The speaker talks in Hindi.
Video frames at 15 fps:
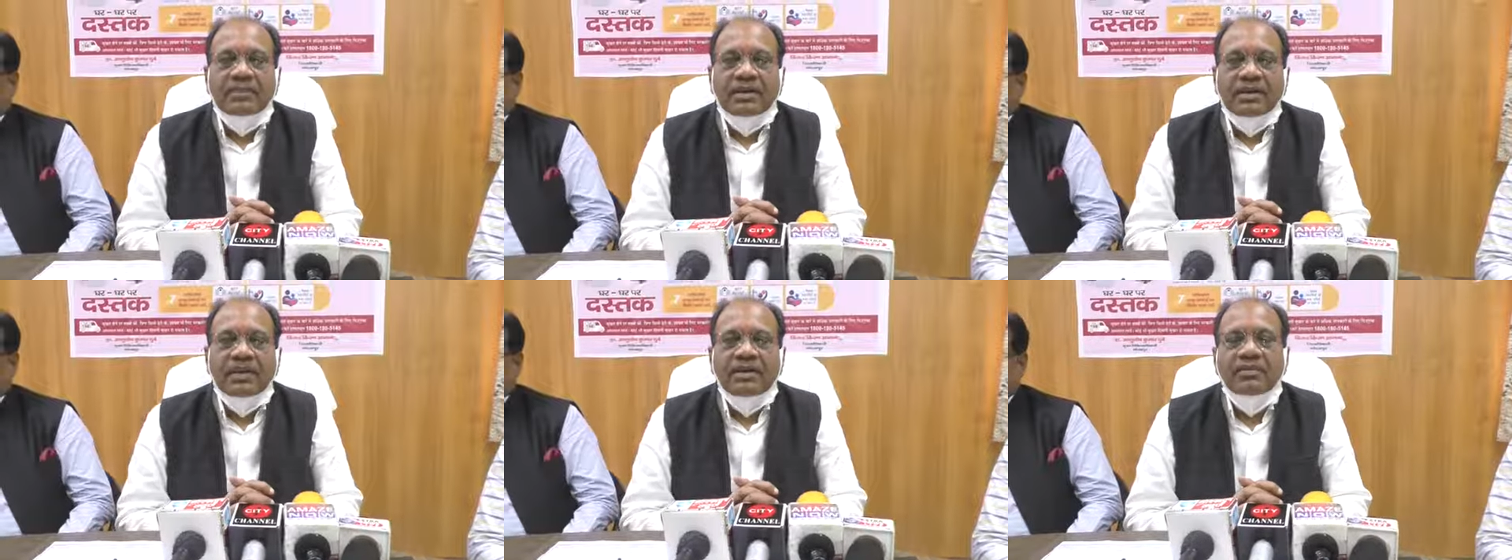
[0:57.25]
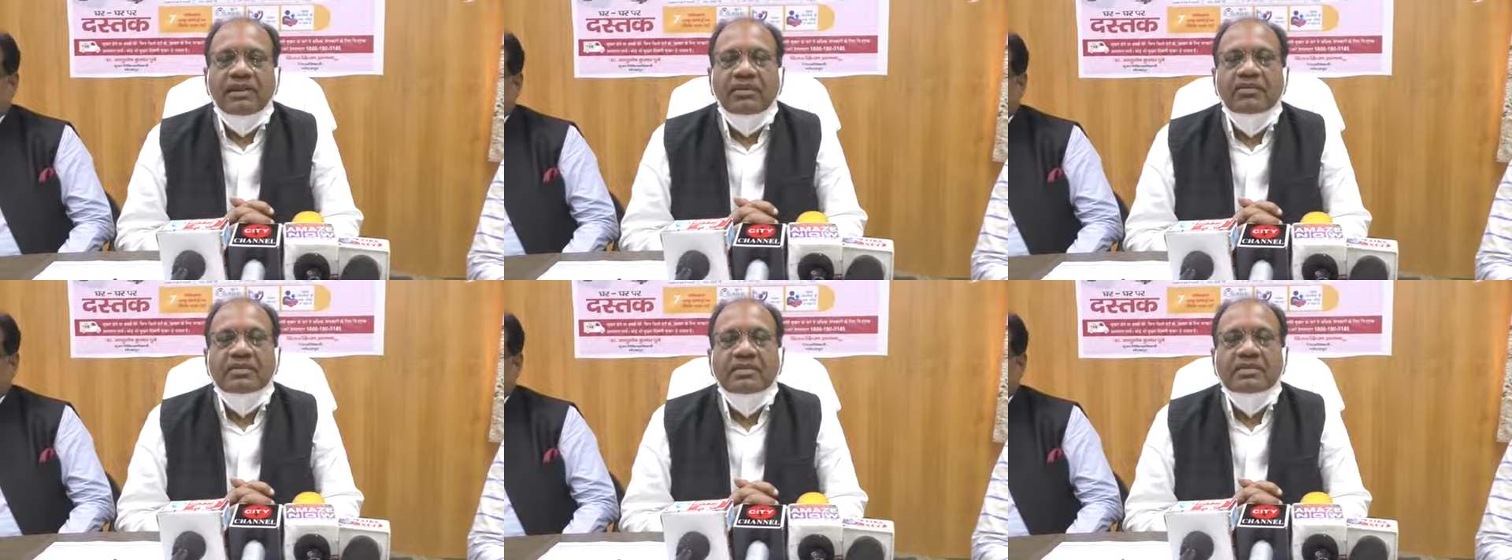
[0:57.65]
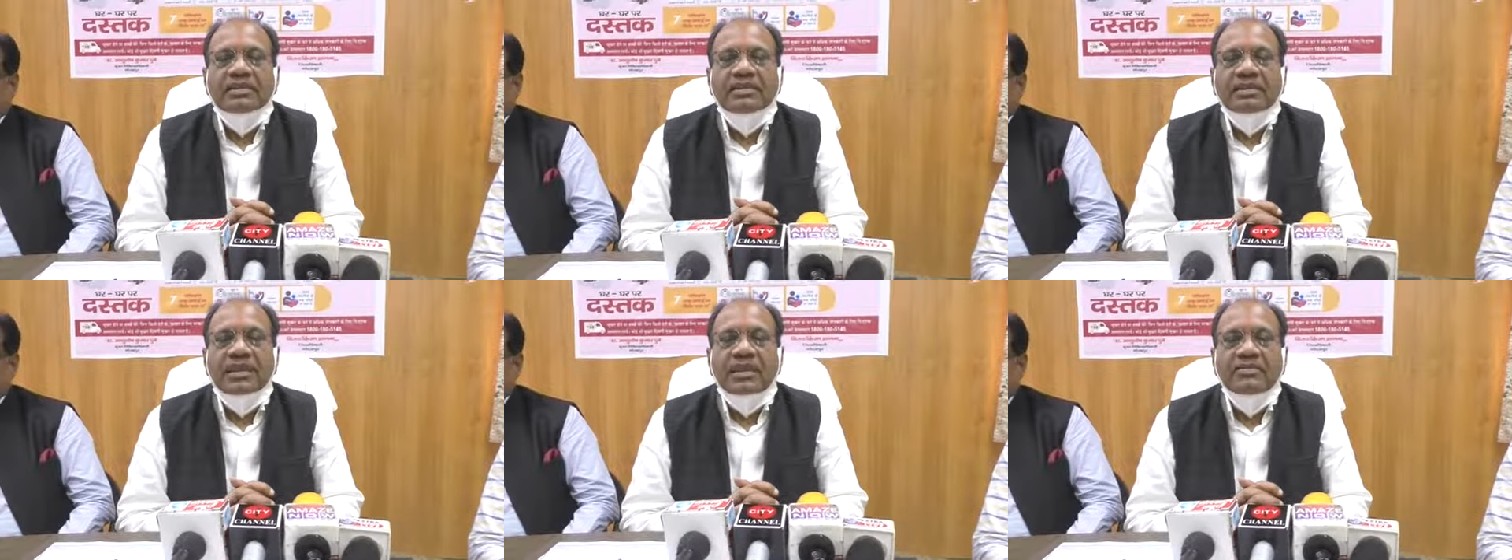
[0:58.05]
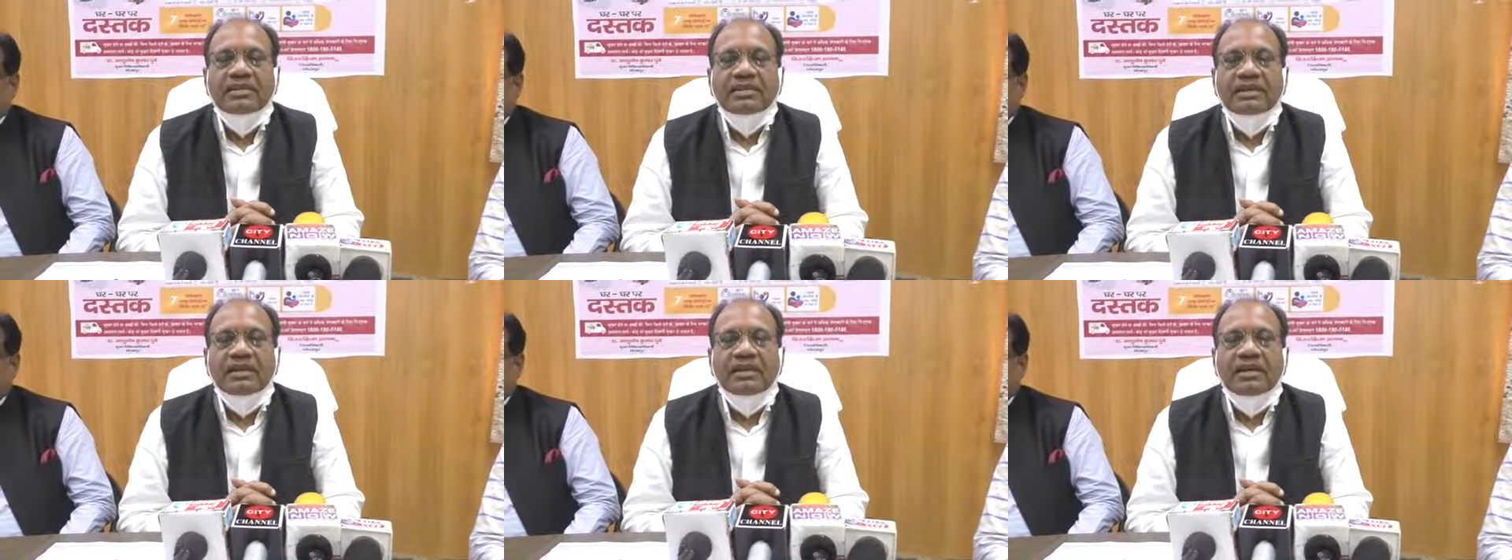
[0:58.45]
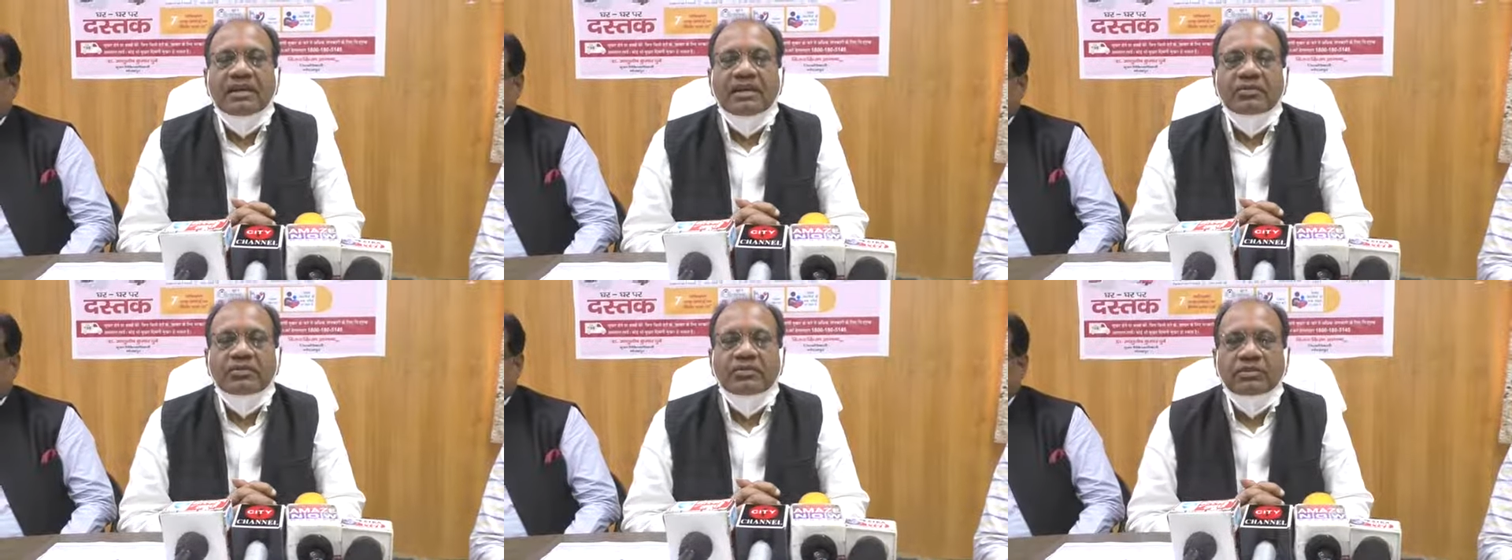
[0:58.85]
मरने वालों की संख्या भी तीन
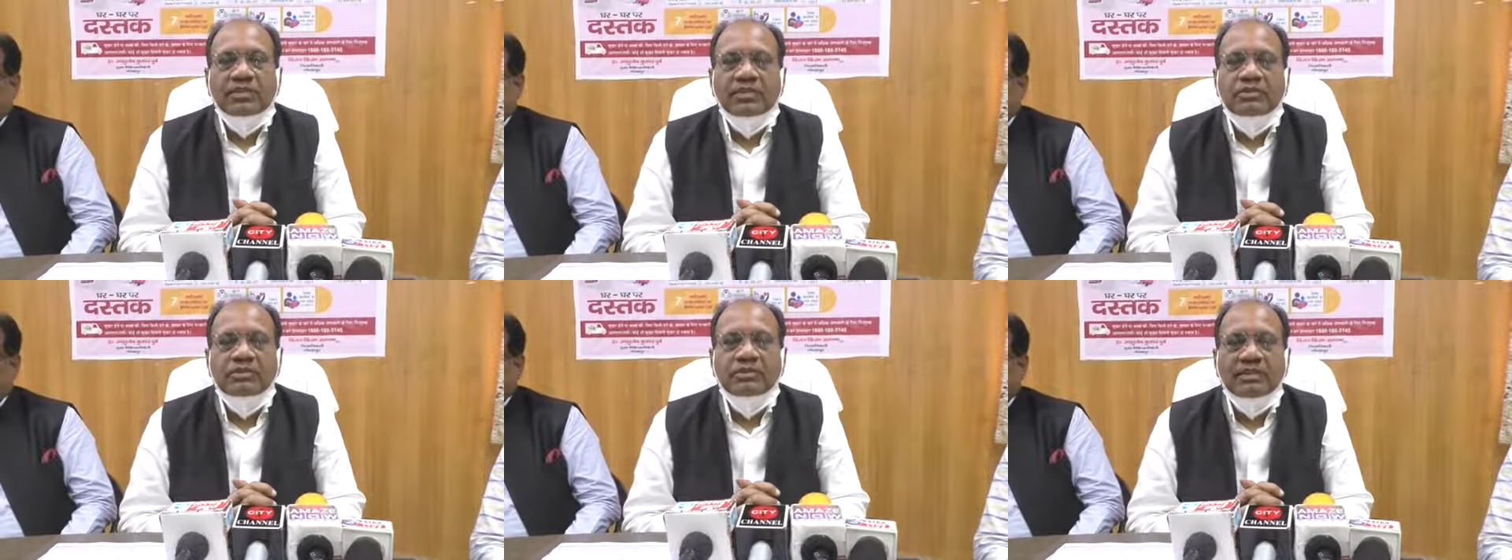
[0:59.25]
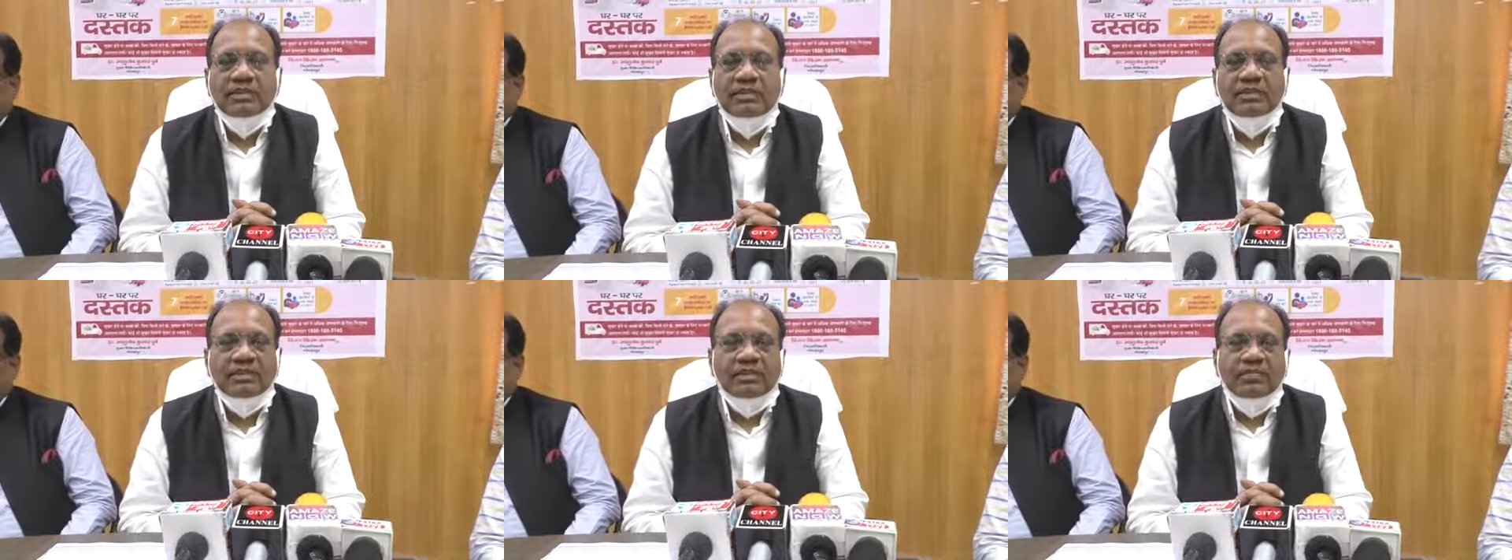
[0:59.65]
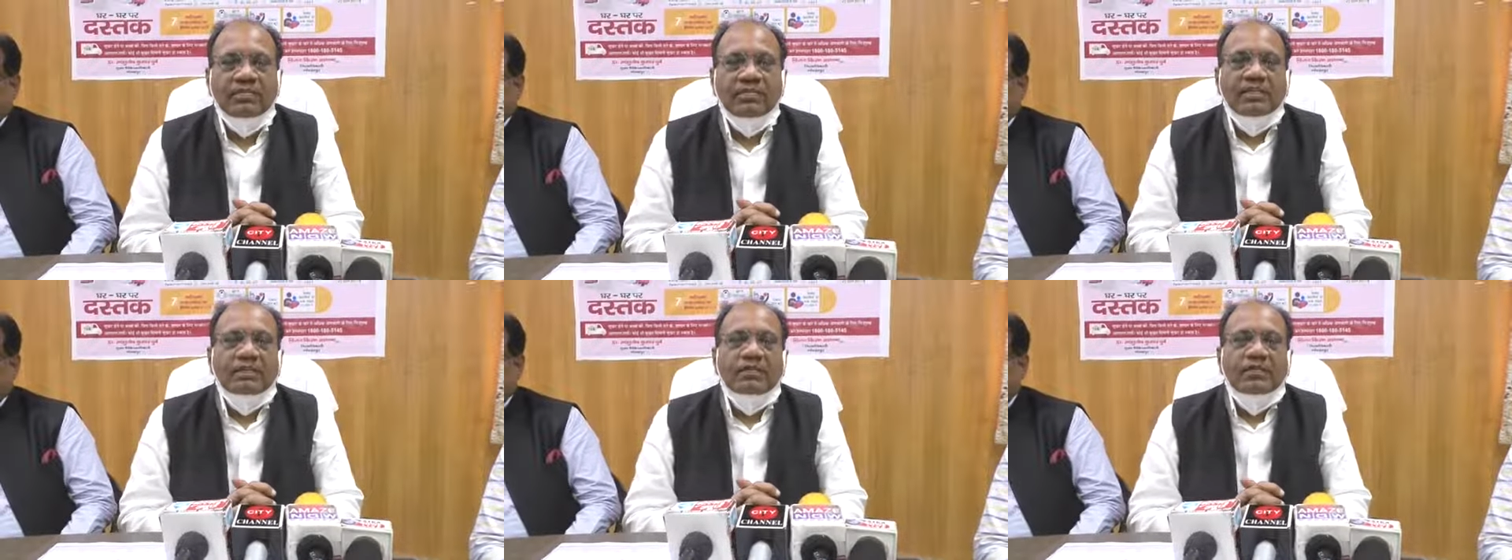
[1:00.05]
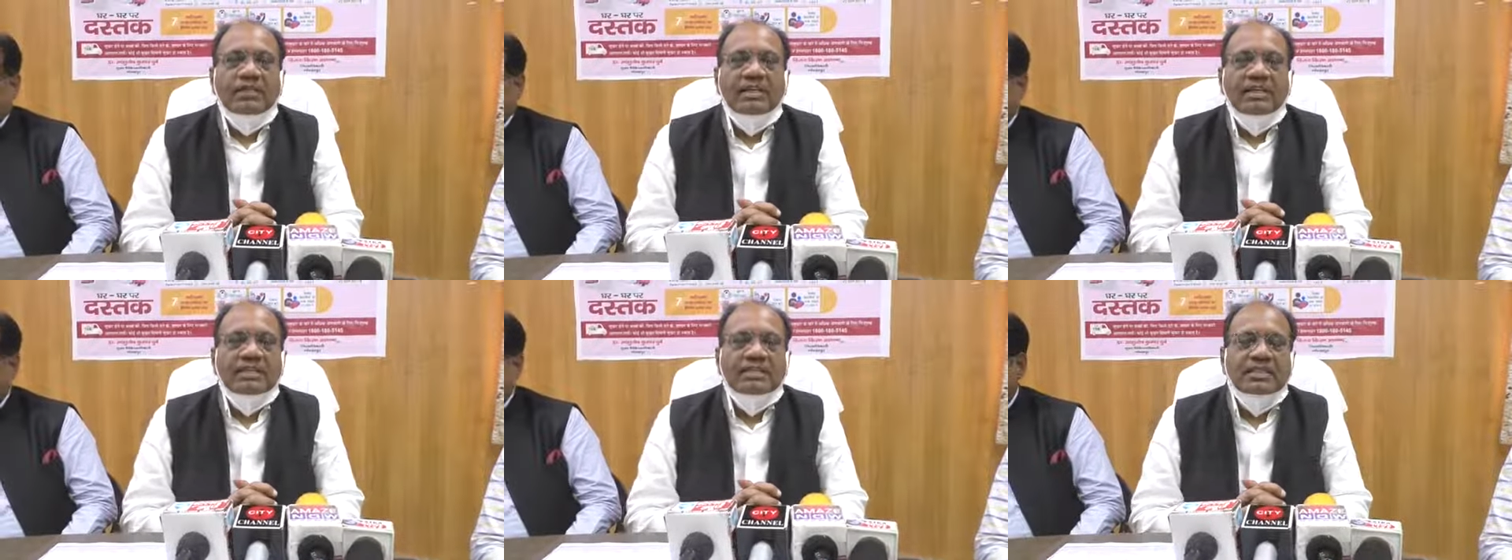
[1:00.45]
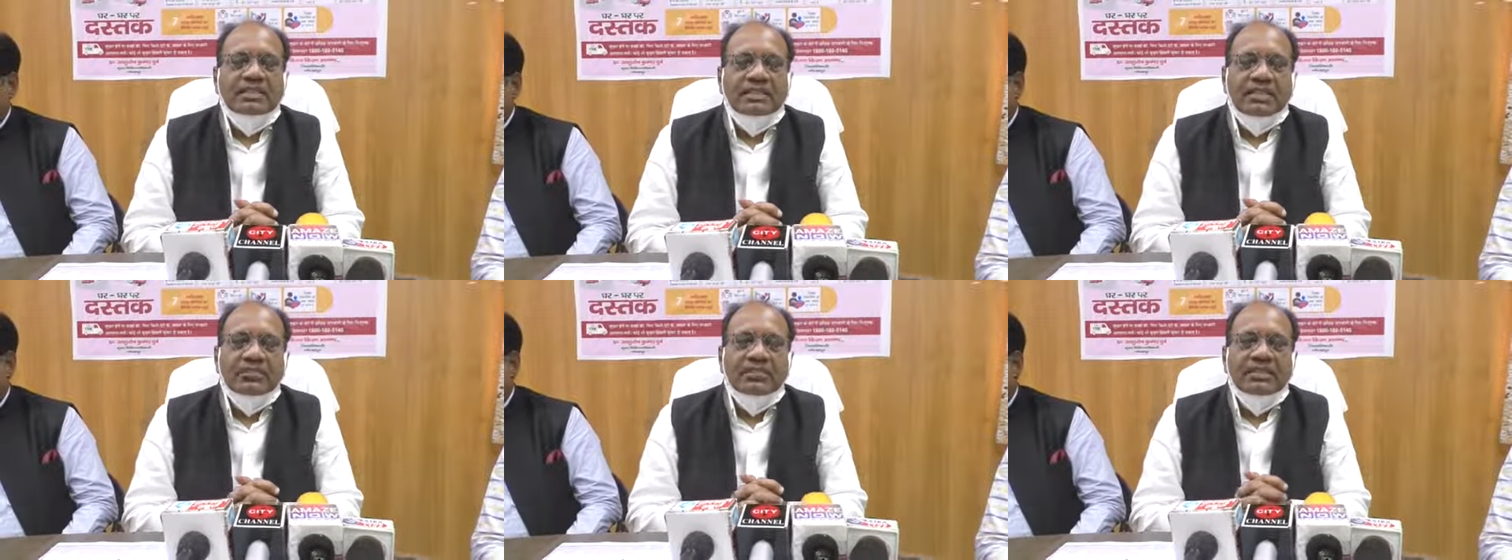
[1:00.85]
अंकों तक होती थी
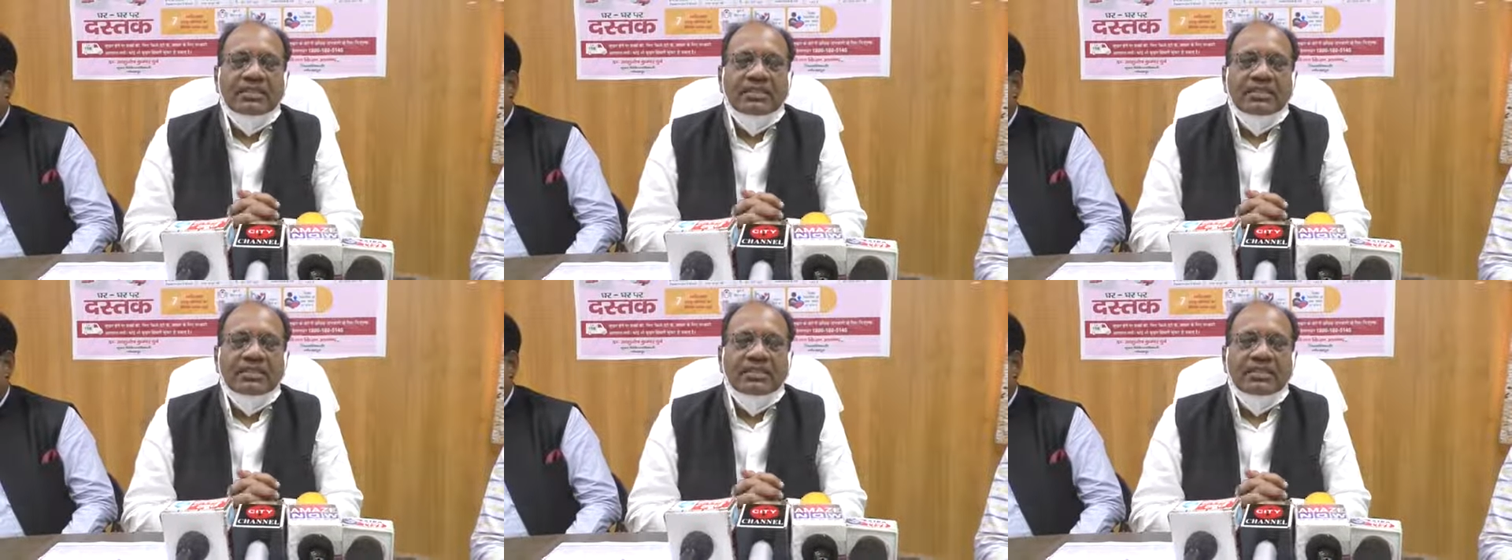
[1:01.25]
2017 में